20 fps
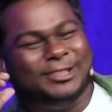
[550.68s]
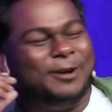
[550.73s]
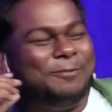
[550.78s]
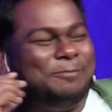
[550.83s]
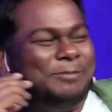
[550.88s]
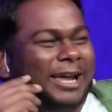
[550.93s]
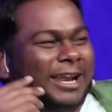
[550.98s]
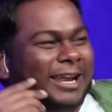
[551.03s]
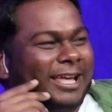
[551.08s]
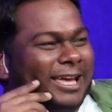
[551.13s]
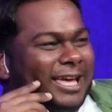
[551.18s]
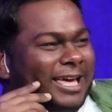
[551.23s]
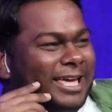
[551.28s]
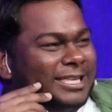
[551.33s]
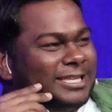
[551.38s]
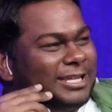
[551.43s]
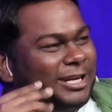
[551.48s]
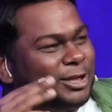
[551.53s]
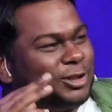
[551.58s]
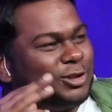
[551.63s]
तो मैंने क्या
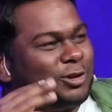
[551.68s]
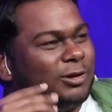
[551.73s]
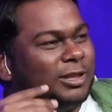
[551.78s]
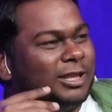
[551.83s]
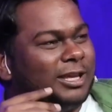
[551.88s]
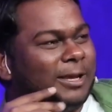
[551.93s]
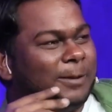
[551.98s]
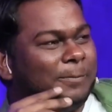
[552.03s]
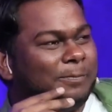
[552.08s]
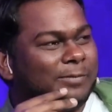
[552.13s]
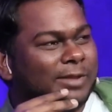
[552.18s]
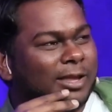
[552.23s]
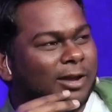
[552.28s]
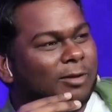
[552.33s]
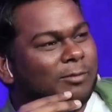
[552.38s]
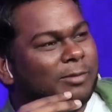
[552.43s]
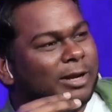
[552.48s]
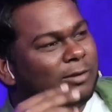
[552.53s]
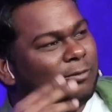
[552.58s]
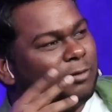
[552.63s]
इंजीनियरिंग छोड़ दी
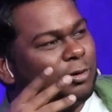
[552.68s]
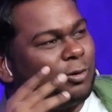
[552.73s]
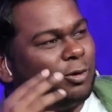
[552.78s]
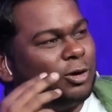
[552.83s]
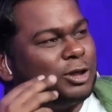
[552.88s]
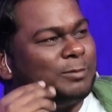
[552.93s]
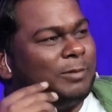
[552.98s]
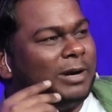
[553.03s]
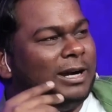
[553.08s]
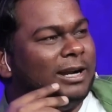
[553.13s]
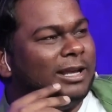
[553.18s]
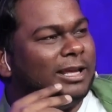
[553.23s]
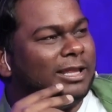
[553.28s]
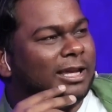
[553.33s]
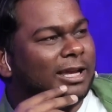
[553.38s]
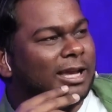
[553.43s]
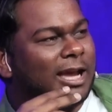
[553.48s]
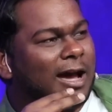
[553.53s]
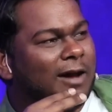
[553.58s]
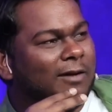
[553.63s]
और मैंने वो कोर्ट्स पढ़ लिए
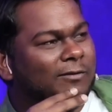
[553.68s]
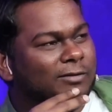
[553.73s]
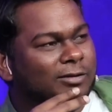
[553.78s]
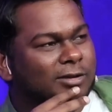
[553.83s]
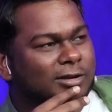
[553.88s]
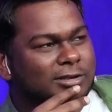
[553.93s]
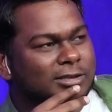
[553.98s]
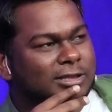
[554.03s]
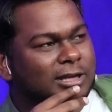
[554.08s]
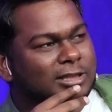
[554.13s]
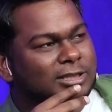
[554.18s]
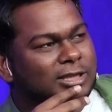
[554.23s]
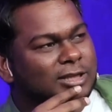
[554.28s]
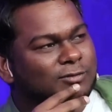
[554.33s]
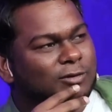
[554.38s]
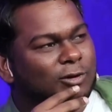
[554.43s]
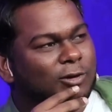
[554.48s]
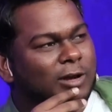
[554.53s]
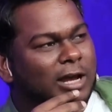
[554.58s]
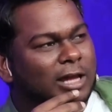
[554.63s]
थे कि आप
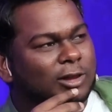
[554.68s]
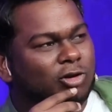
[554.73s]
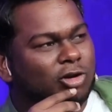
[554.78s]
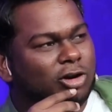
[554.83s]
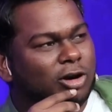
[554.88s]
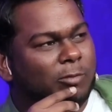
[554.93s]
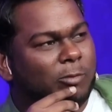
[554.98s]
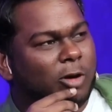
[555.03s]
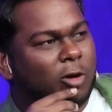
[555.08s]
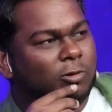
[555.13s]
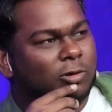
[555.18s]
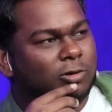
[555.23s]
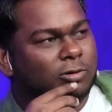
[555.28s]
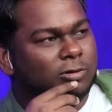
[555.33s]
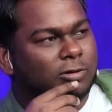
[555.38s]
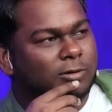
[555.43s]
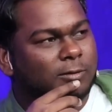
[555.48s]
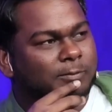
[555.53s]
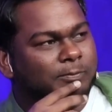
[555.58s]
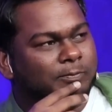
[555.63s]
सक्सेसफुल हो जाते हो ड्रॉप आउट हो
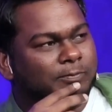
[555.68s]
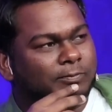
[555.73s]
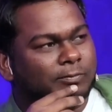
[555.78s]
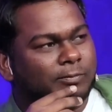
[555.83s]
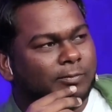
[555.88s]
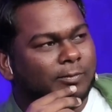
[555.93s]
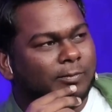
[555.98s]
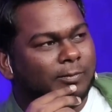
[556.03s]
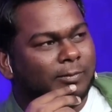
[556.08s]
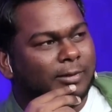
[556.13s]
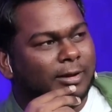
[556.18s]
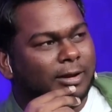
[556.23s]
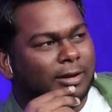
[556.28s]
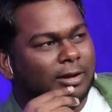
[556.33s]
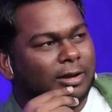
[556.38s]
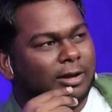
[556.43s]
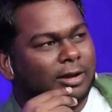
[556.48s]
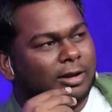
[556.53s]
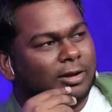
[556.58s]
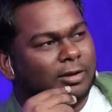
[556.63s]
तो
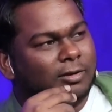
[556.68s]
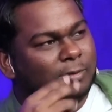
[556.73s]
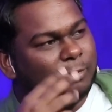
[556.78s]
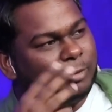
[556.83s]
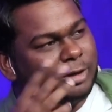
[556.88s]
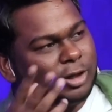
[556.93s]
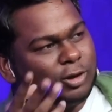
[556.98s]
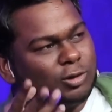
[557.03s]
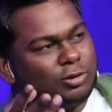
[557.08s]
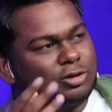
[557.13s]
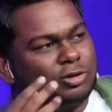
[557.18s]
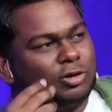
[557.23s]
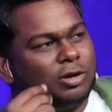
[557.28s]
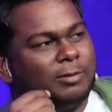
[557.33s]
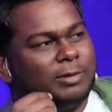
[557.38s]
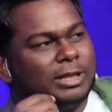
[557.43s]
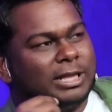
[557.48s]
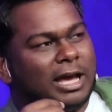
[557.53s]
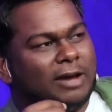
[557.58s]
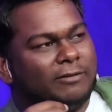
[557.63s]
मेरे
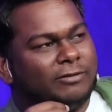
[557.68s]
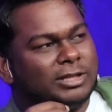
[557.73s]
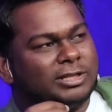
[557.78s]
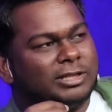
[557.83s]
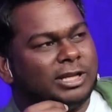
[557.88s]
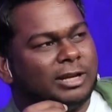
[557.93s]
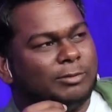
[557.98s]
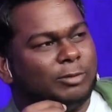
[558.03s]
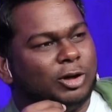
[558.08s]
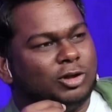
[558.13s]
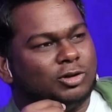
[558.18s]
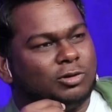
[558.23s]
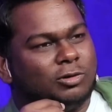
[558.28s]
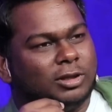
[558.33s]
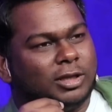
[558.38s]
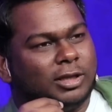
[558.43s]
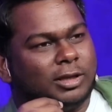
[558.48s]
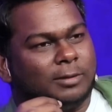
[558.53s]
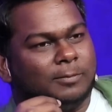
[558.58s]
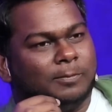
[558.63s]
दोस्तों ने बताया फर्स्ट ईयर में नहीं
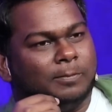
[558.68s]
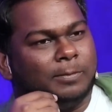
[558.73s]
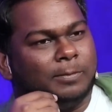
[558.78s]
छोड़ते